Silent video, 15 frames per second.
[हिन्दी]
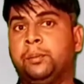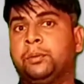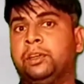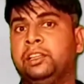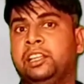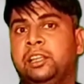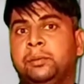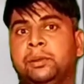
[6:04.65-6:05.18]

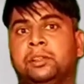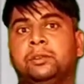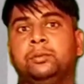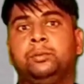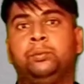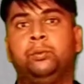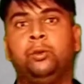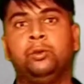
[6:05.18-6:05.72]
आपके लेबर
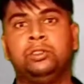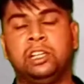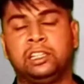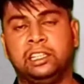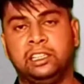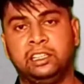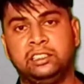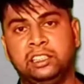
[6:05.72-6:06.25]
बहुत
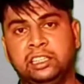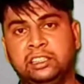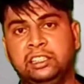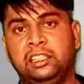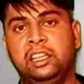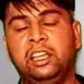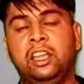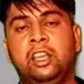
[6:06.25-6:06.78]
ज़्यादा लग
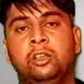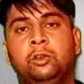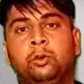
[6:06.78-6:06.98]
जाती है